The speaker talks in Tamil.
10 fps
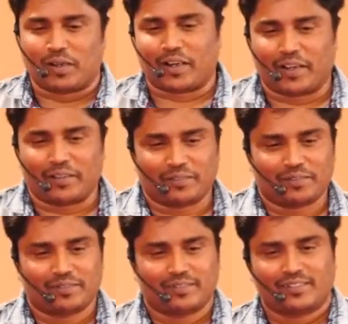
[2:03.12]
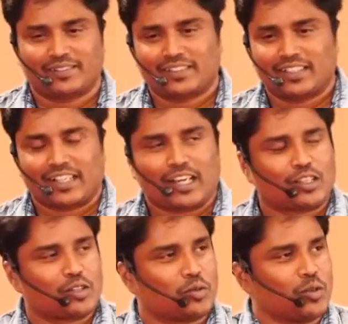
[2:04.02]
பண்ணுறேன்
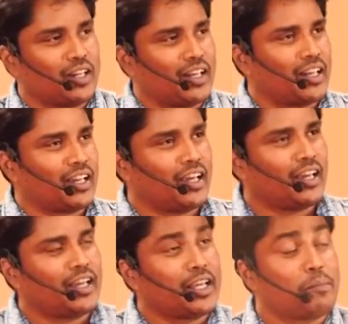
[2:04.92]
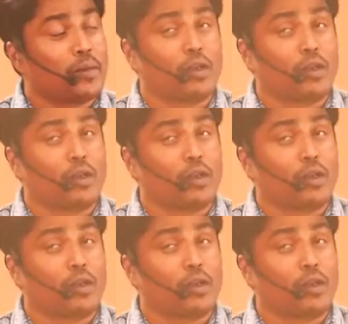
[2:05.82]
கர்த்தர் சொன்னார் என்கிட்ட இப்போ